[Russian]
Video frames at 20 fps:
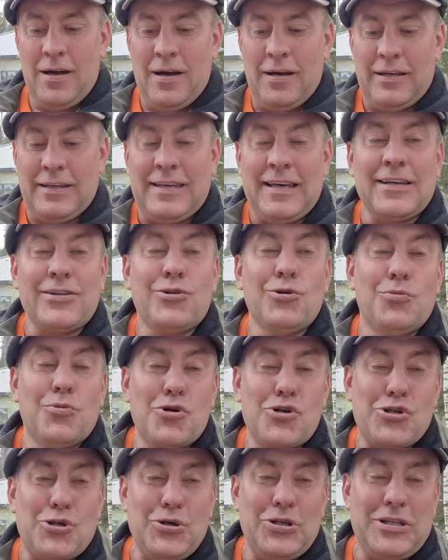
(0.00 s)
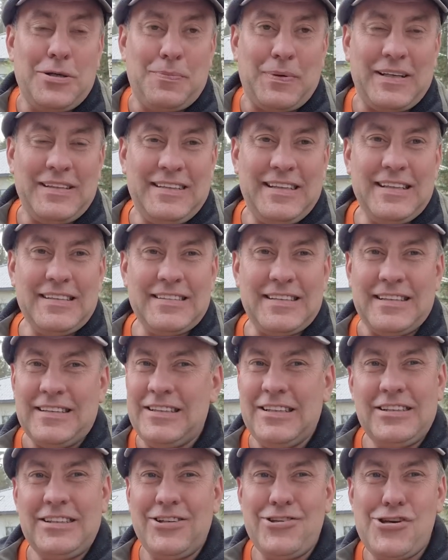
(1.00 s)
Я думаю, что эти протесты
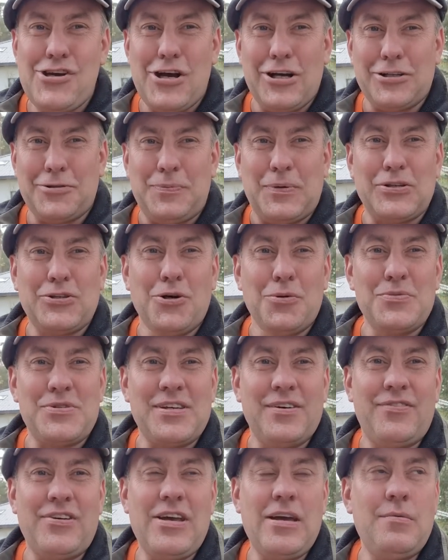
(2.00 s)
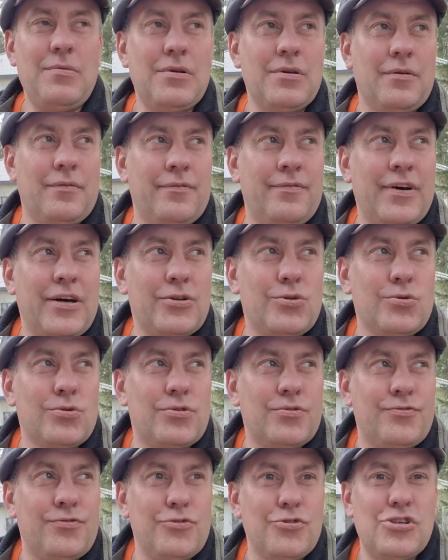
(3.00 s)
не сейчас, потом со временем войдут
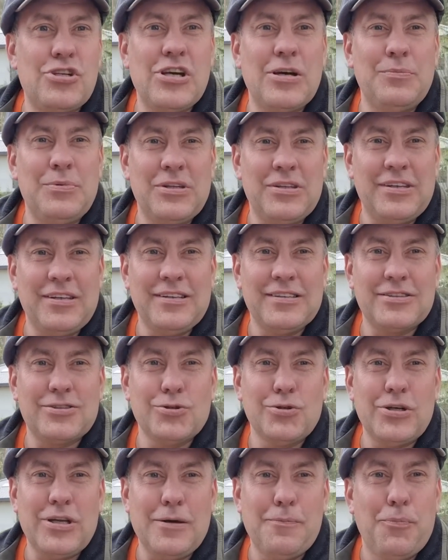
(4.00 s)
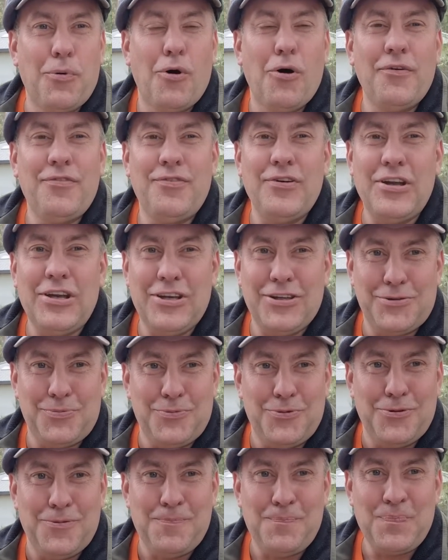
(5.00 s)
в учебники истории по
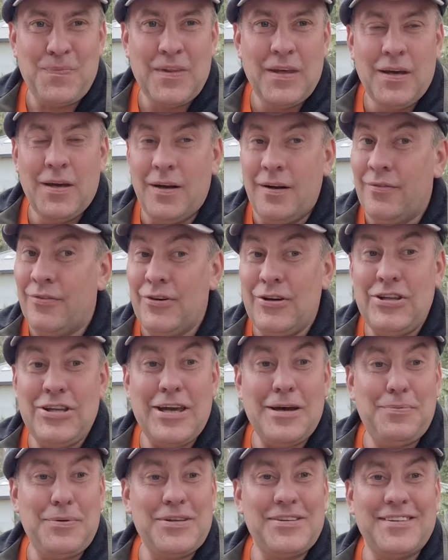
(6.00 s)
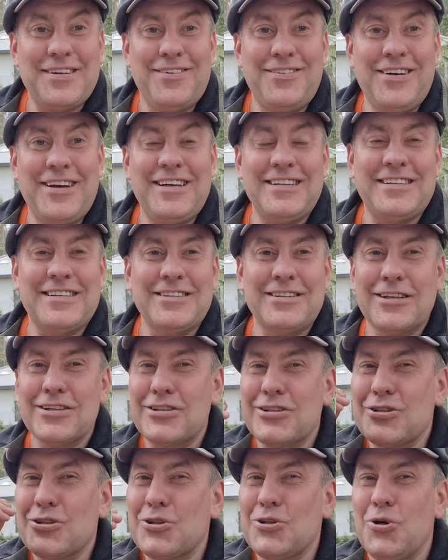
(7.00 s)
аферизму. Вы не представляете,
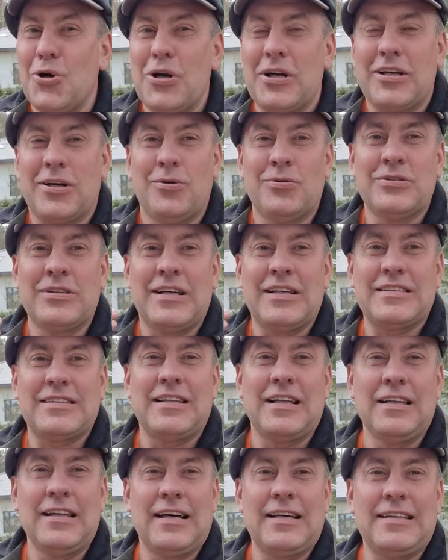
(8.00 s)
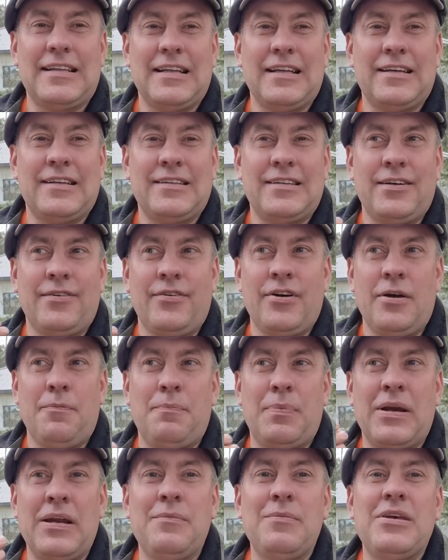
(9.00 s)
насколько у нас талантливый
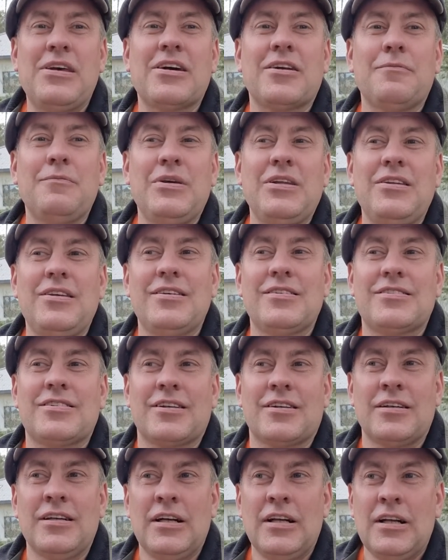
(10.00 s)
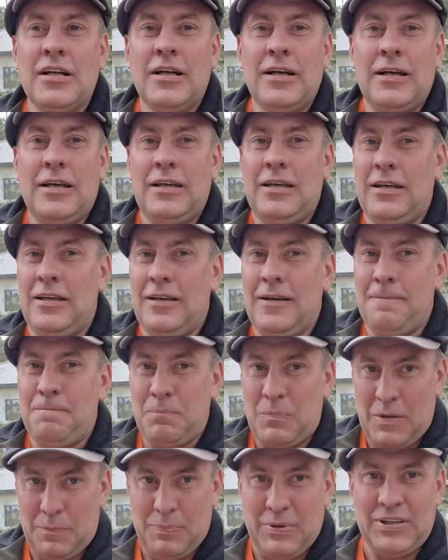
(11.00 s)
премьер-министр и
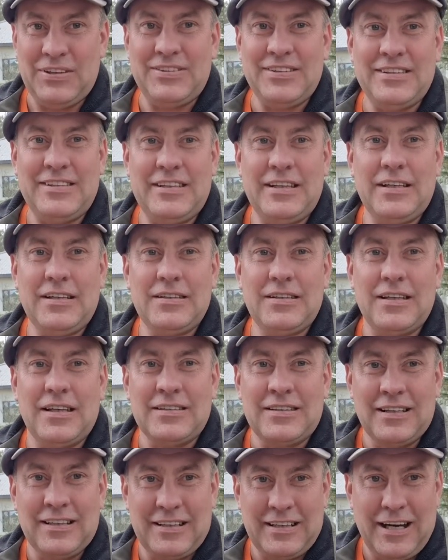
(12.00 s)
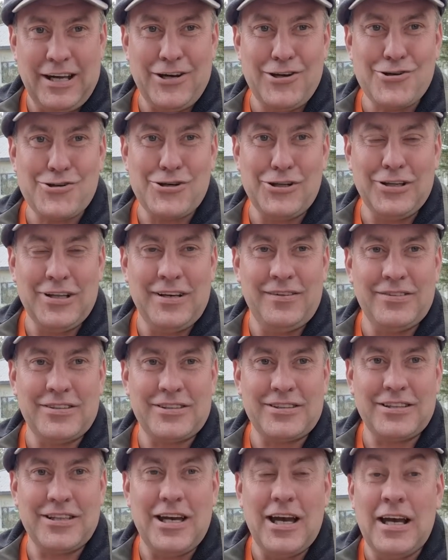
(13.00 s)
президент, это Карин
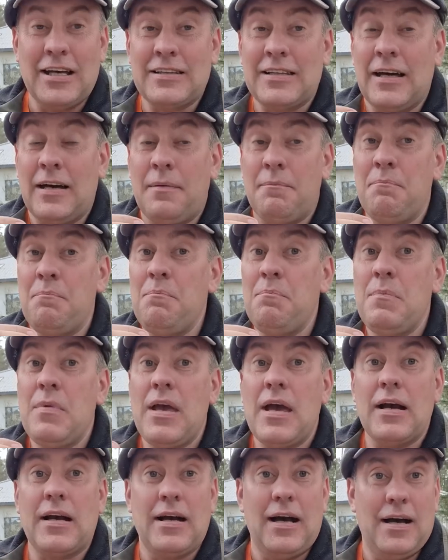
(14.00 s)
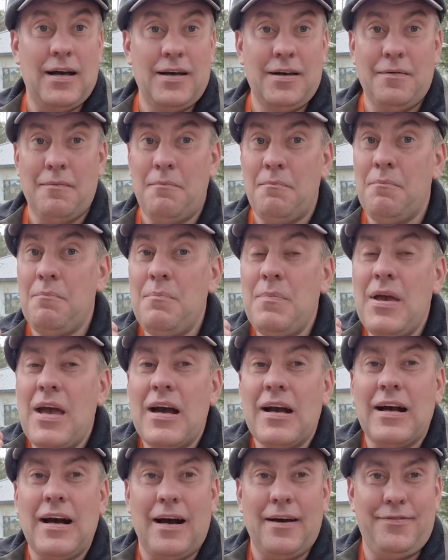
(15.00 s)
Шелевец, это мега,
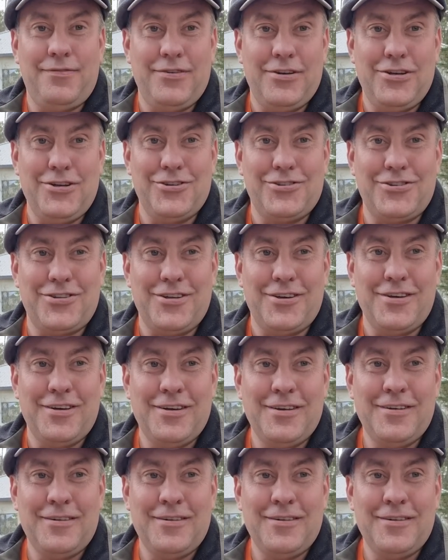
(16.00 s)
мега аферисты.